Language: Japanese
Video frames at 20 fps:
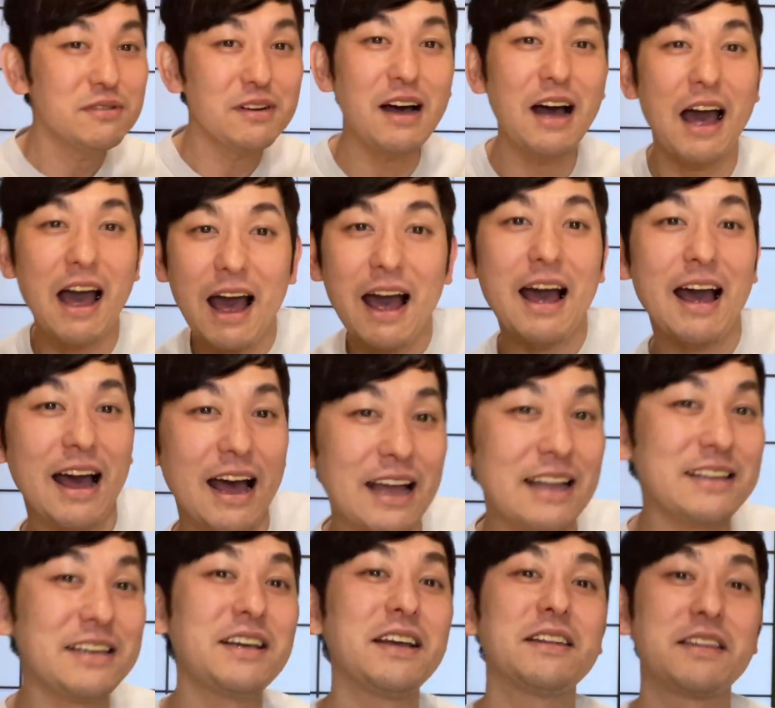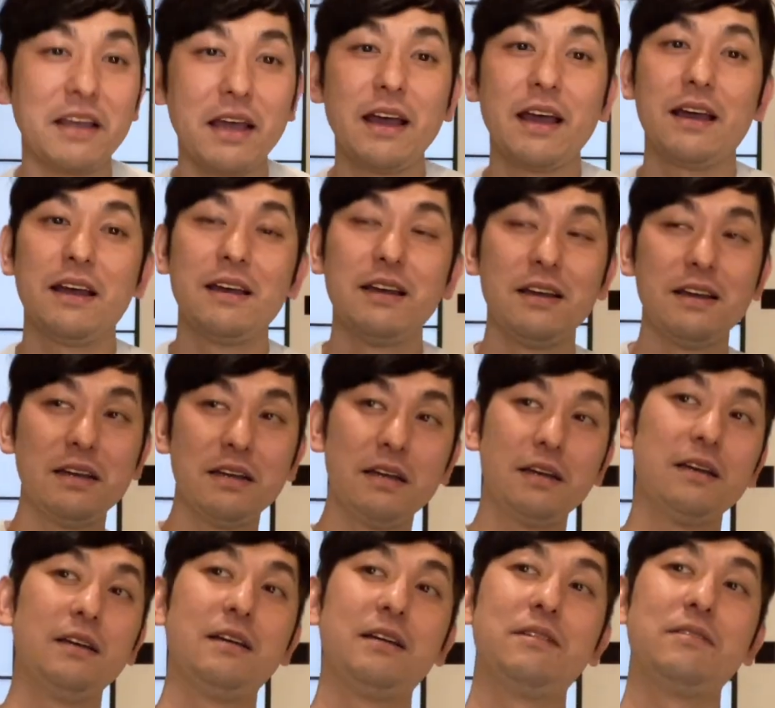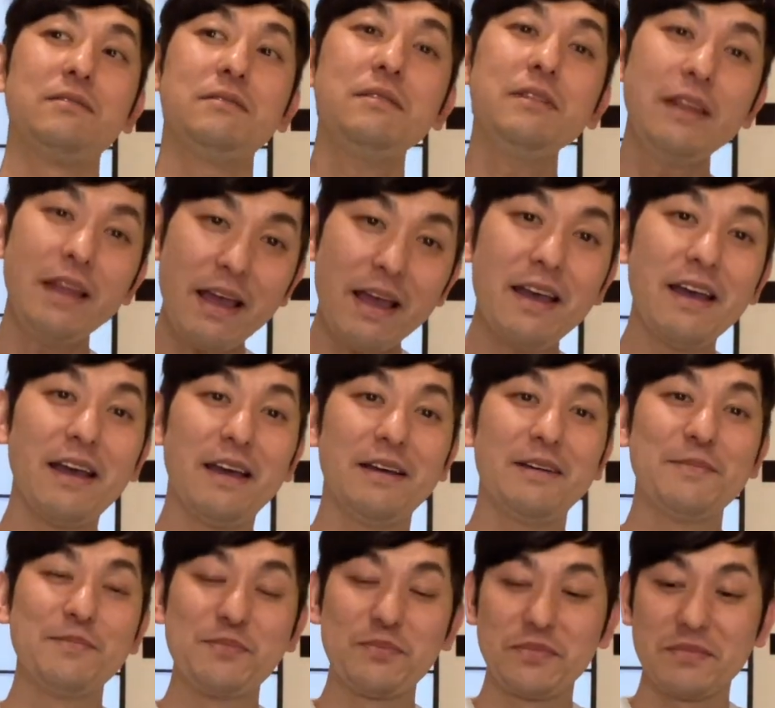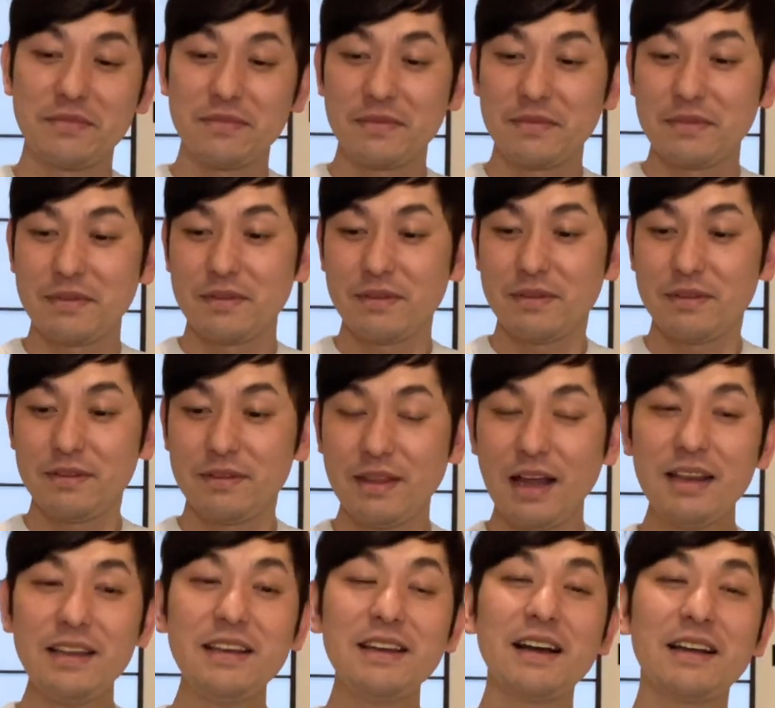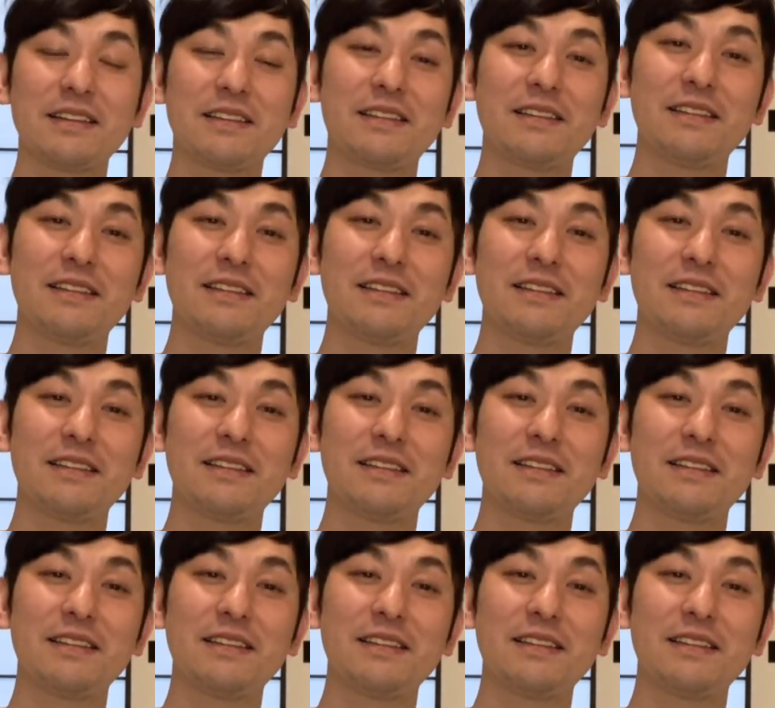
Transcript: わー逃げてで何が